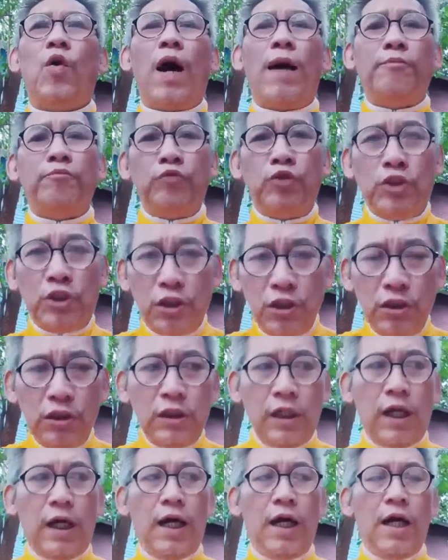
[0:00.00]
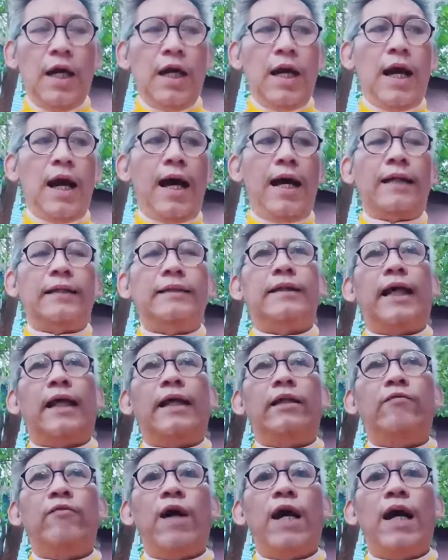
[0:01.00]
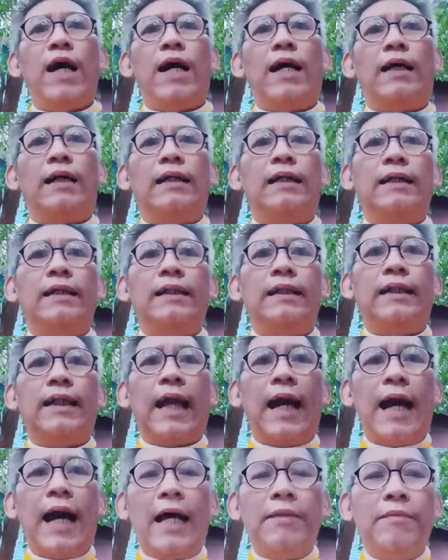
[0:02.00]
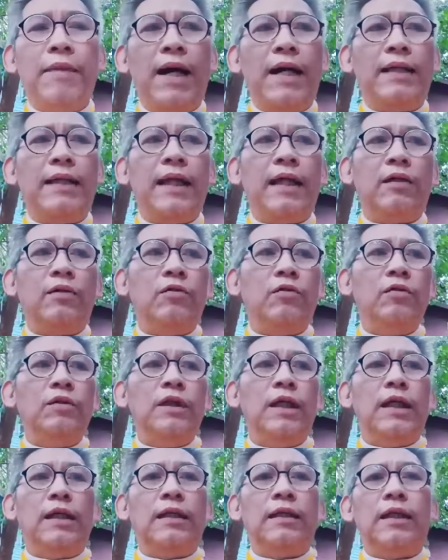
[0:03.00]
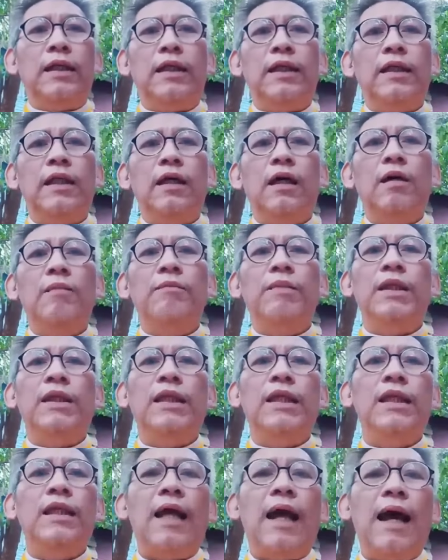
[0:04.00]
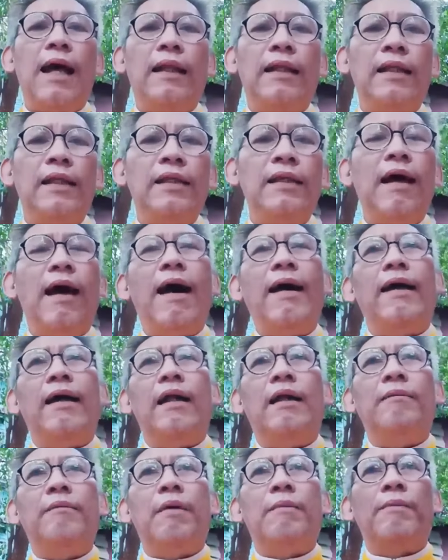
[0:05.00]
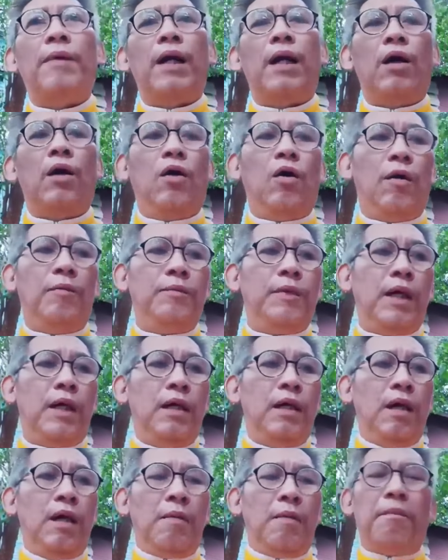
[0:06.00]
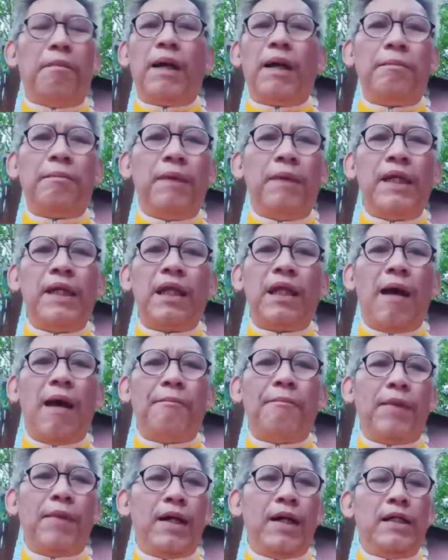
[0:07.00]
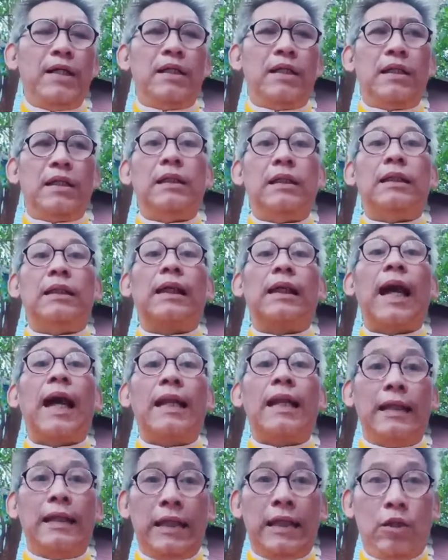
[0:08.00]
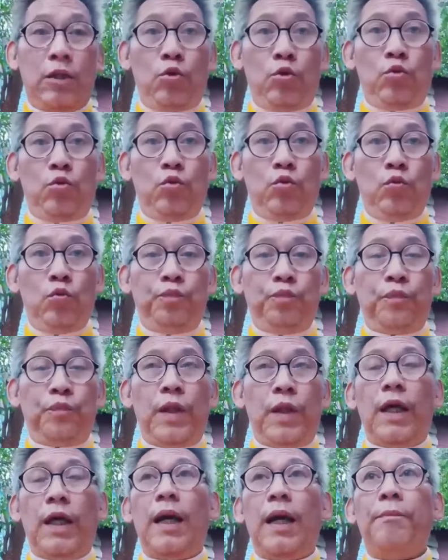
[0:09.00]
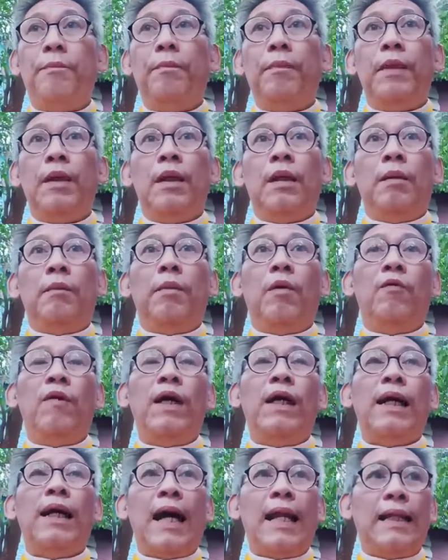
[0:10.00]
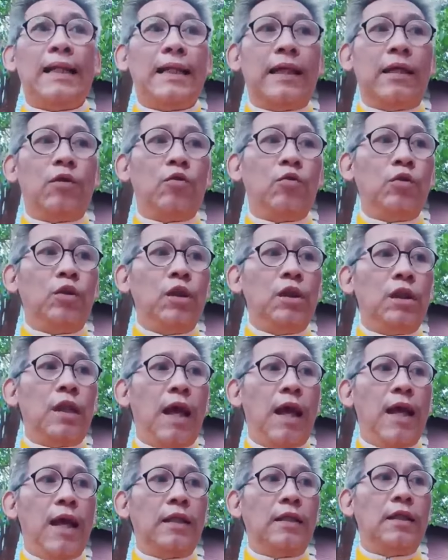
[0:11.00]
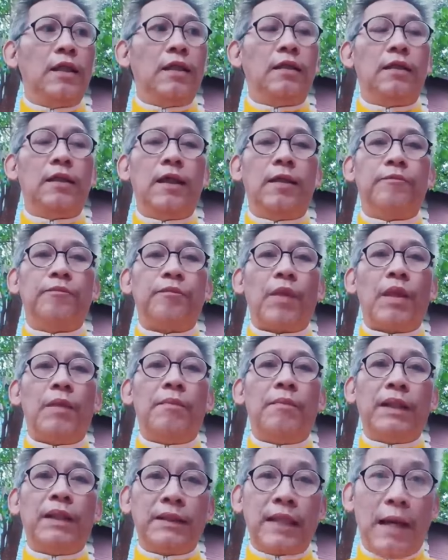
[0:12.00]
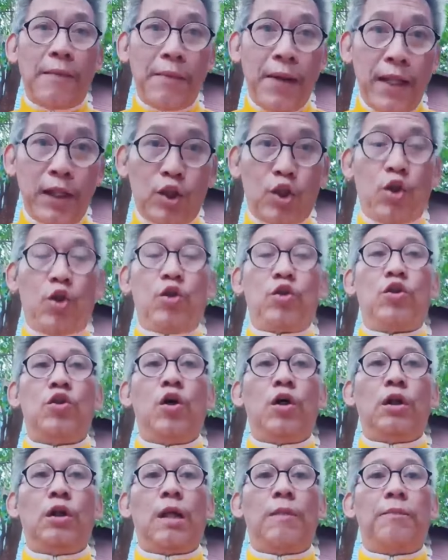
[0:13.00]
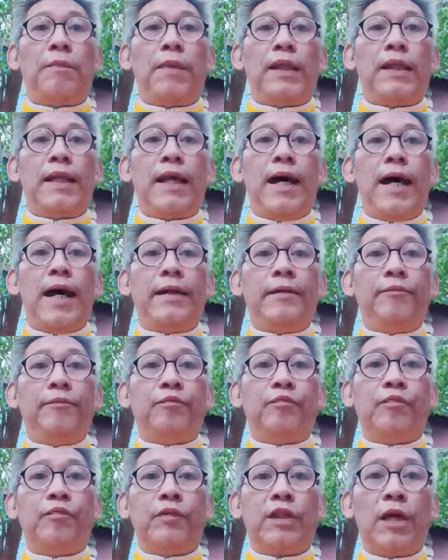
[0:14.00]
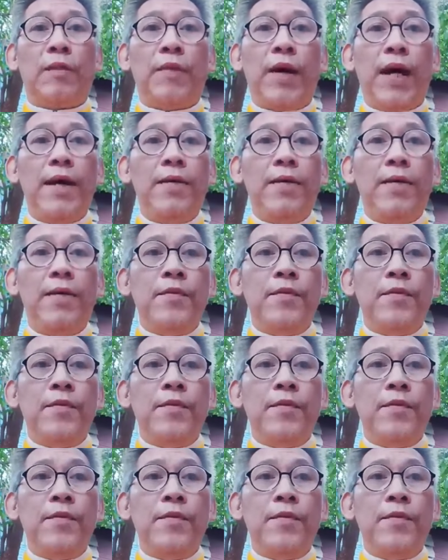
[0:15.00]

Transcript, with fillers: ความเชื่ออาศัยว่าเคยขายมาอย่างนู้นอย่างนี้แล้วก็มีนิทานนิยายอะไรมาประกอบเนี่ยมันไม่ทำให้เกิดการเรียนรู้นะครับเพราะว่าการเรียนรู้ที่แท้จริงเนี่ยมันสามารถต่อยอดกันไปได้ใช่ไหม